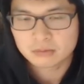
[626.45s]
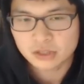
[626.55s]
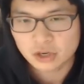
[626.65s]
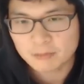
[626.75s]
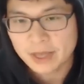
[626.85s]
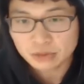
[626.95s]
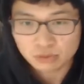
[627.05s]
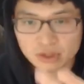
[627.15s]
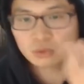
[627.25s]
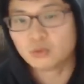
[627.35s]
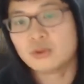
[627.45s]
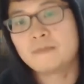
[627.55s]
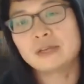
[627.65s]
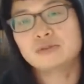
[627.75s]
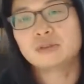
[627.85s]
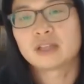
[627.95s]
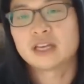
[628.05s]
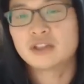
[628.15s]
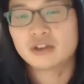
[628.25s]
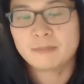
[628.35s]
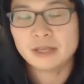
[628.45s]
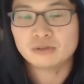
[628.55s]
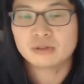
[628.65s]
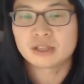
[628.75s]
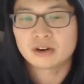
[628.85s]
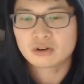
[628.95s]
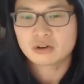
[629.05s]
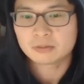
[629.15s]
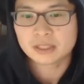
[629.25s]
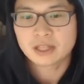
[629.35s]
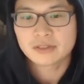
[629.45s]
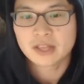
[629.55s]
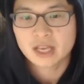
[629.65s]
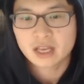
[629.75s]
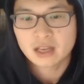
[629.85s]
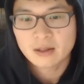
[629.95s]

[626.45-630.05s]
이거를 뺄 수 돈을 뺄 수 있다 이더를 뺄 수 있다 이런 거 비슷한데